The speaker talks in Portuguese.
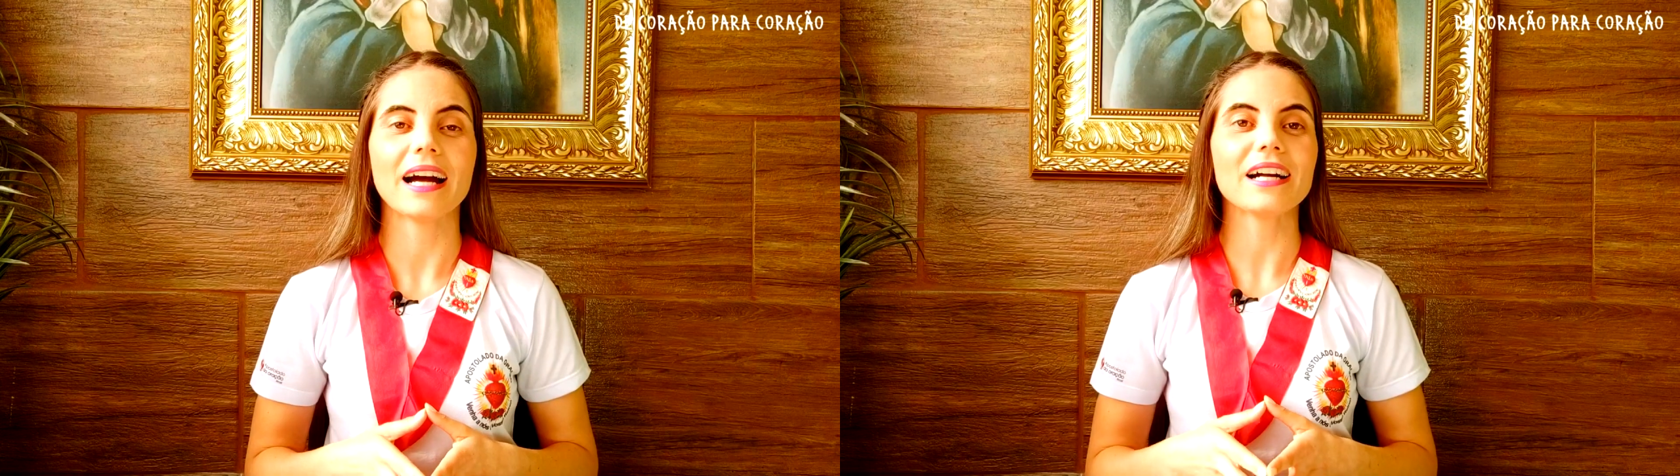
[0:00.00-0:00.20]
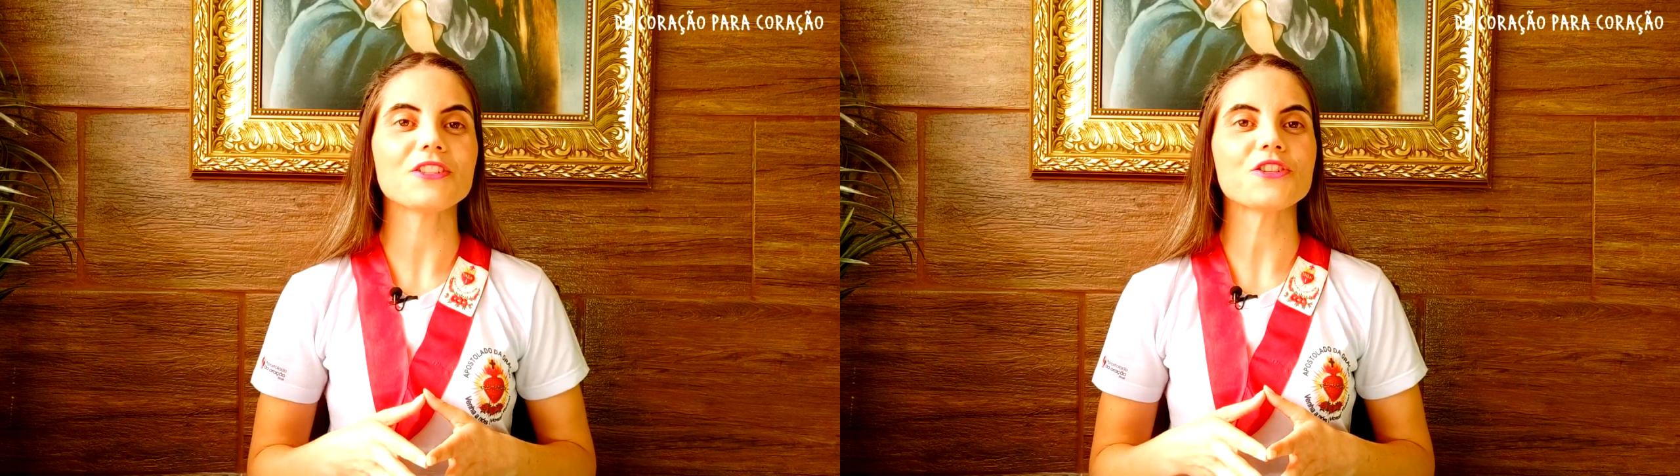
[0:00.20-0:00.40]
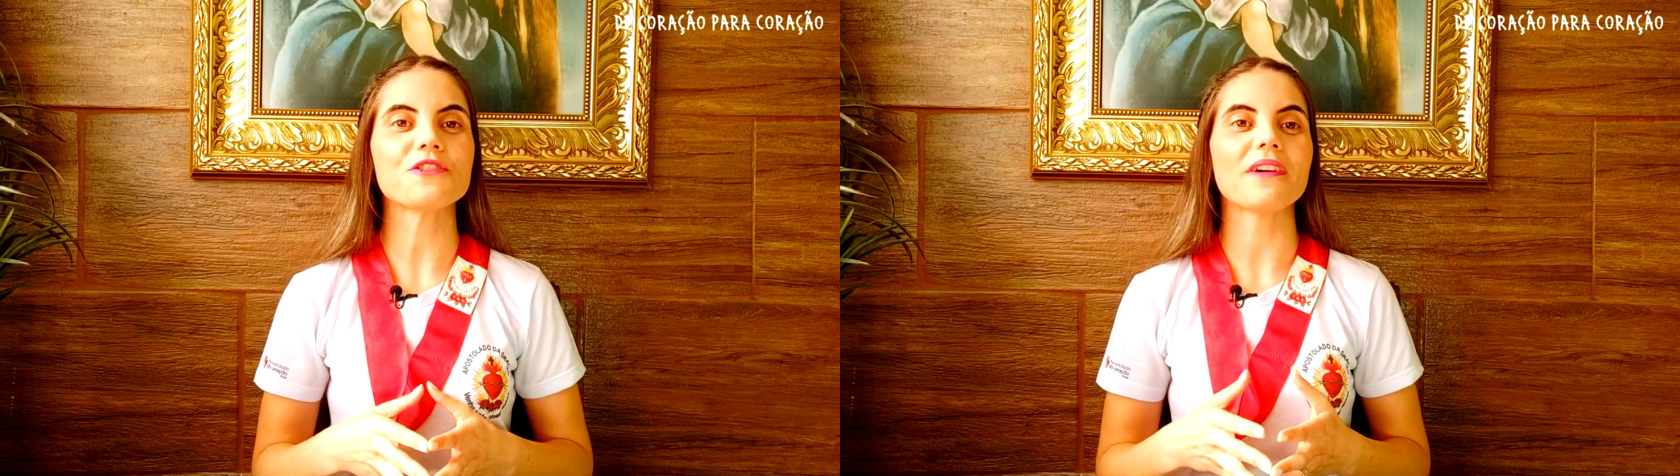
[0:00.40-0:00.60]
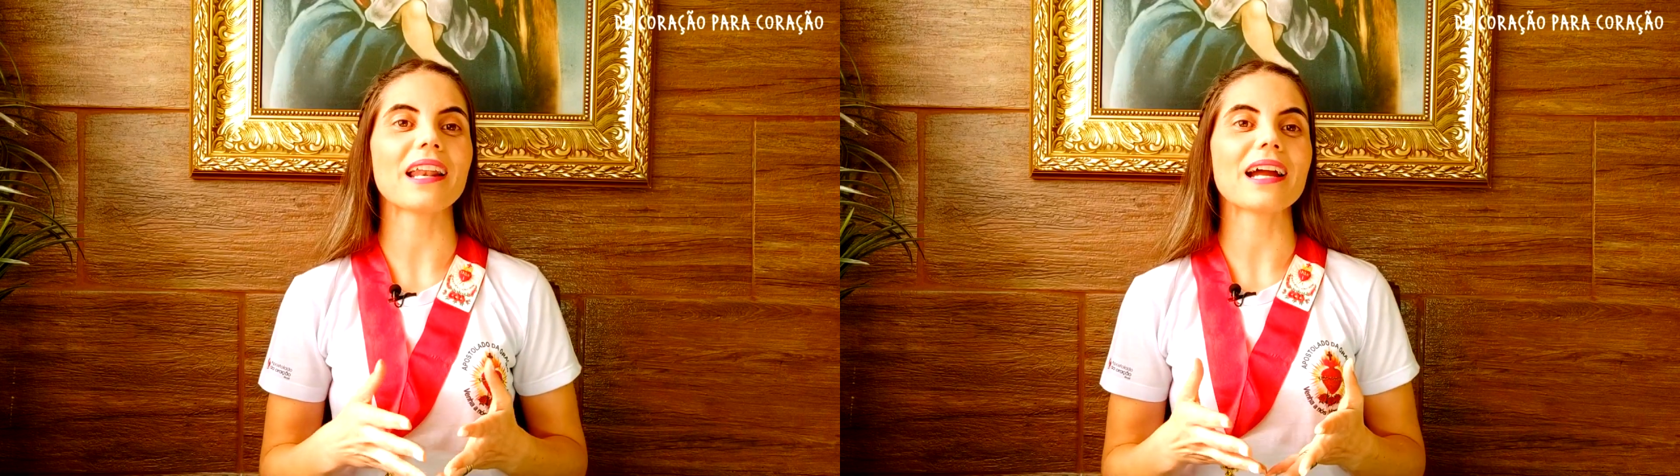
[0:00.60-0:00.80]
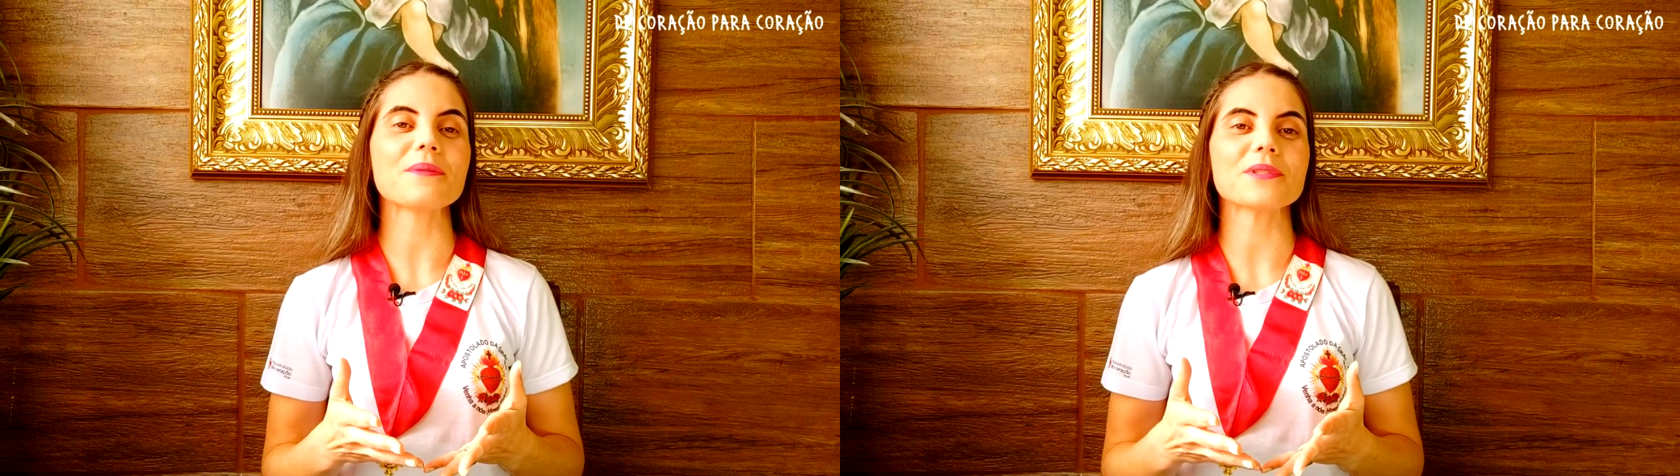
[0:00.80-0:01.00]
Antes de
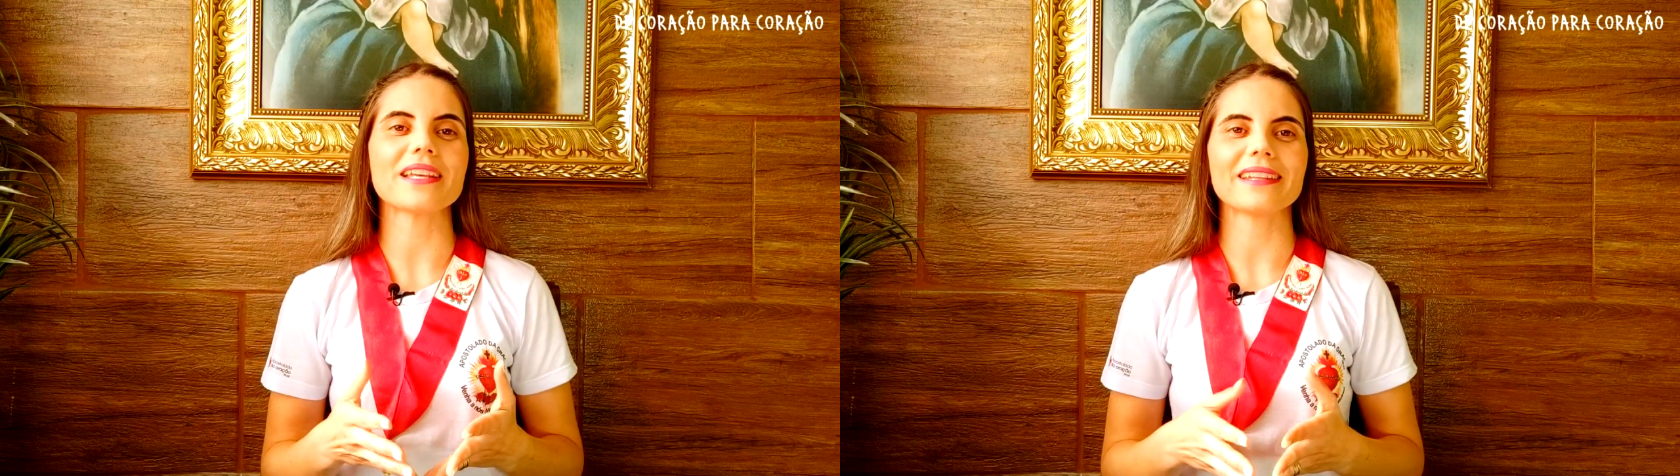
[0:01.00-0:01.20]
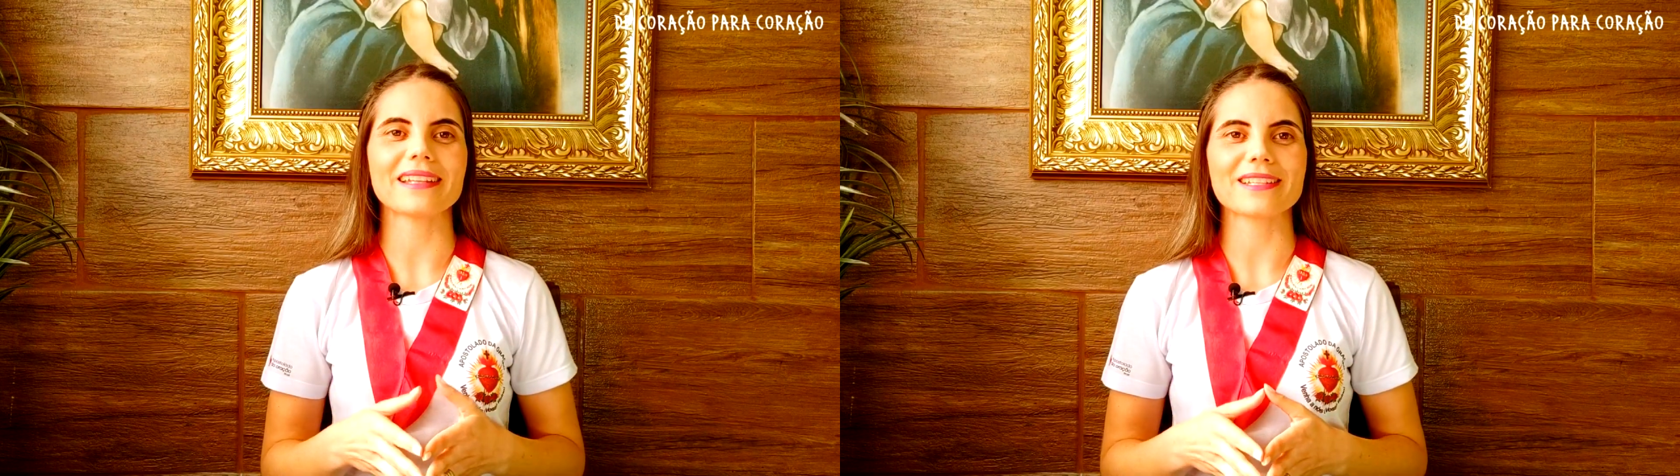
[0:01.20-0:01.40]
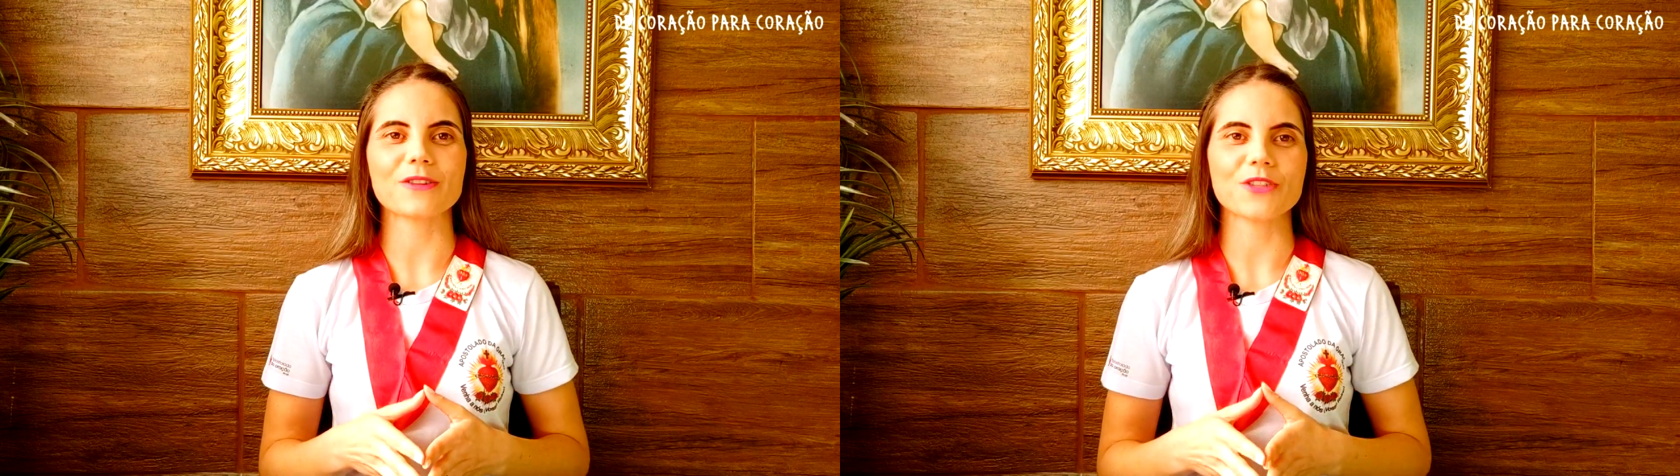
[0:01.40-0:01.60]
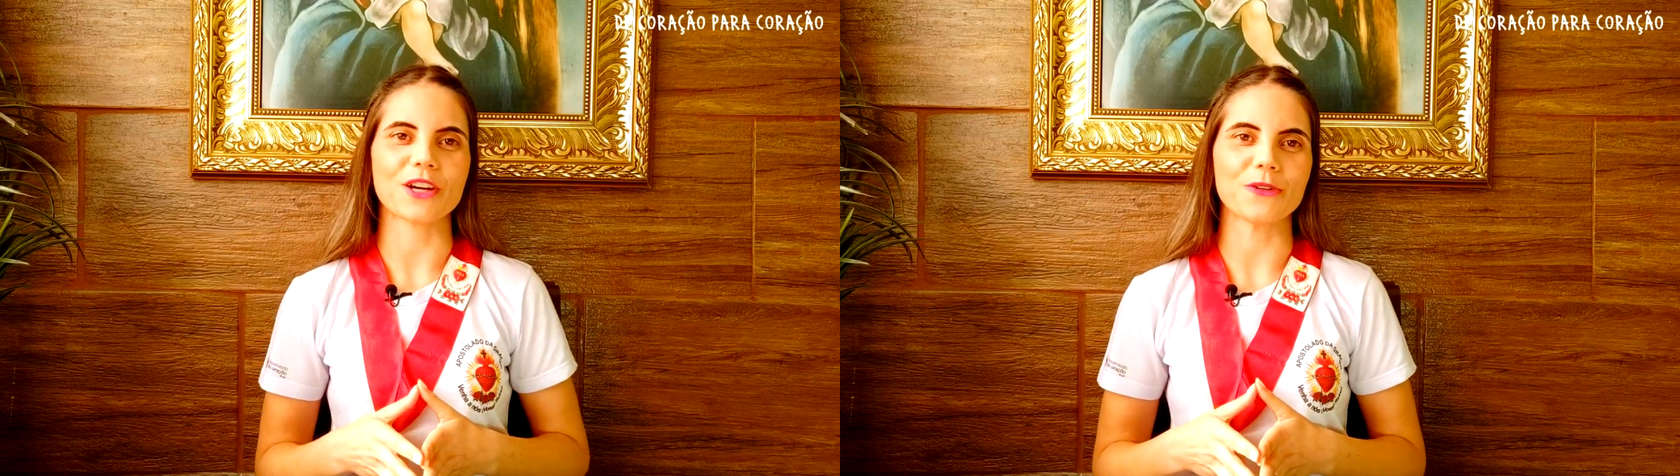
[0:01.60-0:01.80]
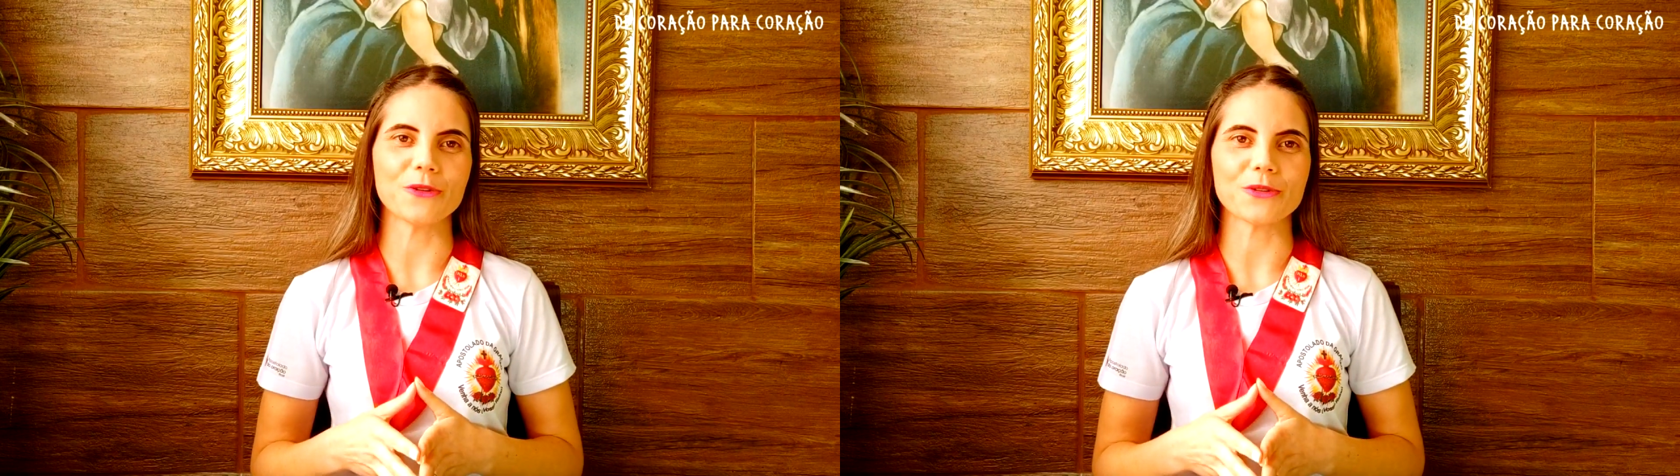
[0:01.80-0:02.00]
falarmos da intenção de
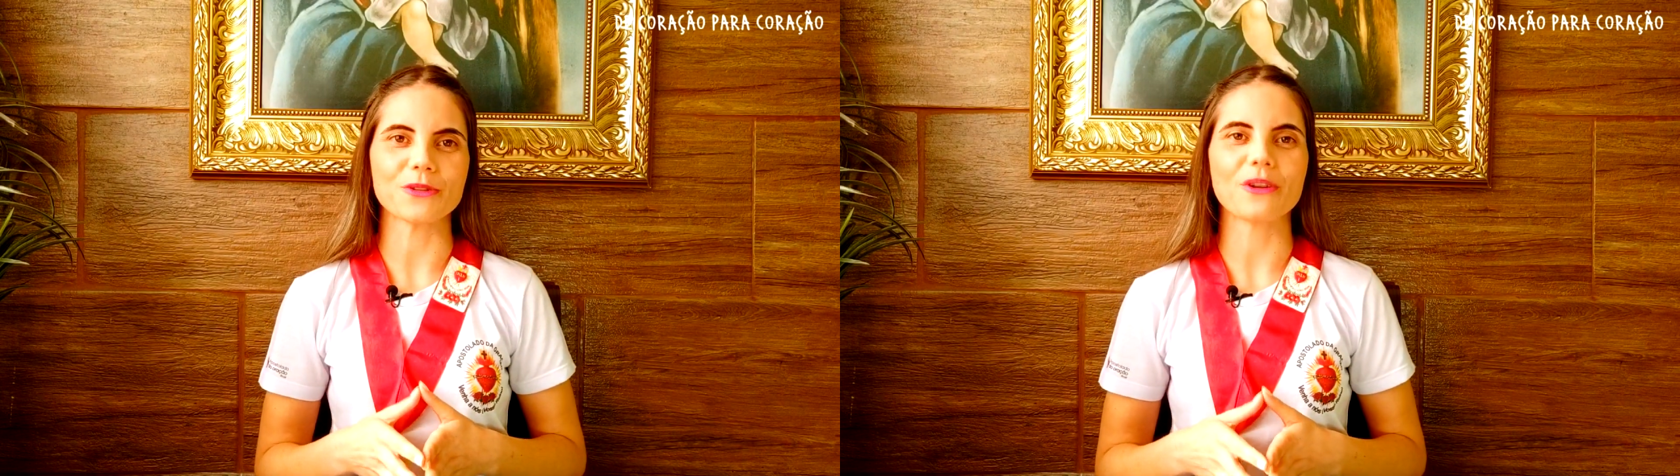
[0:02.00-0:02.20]
agosto,